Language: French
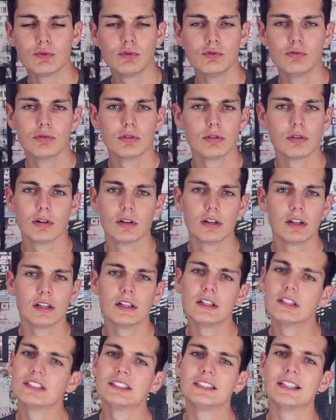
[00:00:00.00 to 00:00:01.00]
nous,
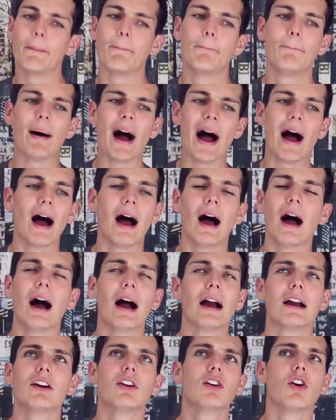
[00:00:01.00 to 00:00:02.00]
c'est
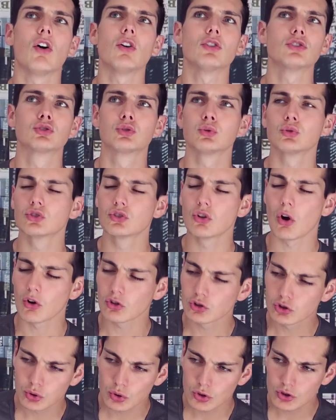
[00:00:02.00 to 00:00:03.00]
pas grand chose,
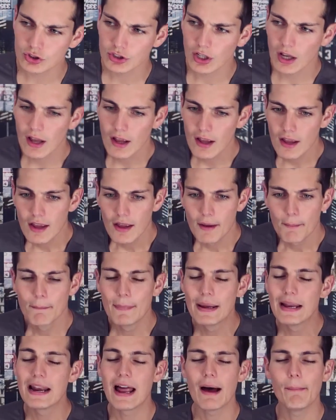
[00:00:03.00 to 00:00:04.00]
grand chose,
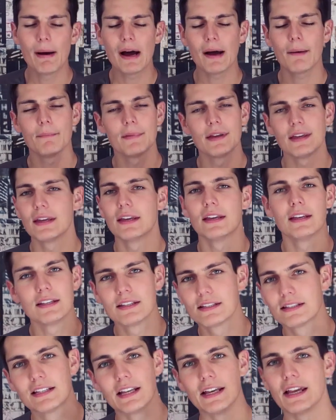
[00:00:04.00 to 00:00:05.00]
mais là-bas, mais
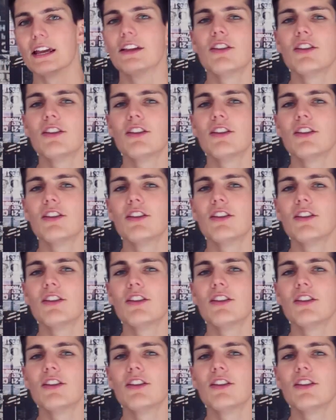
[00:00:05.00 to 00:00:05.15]
c'est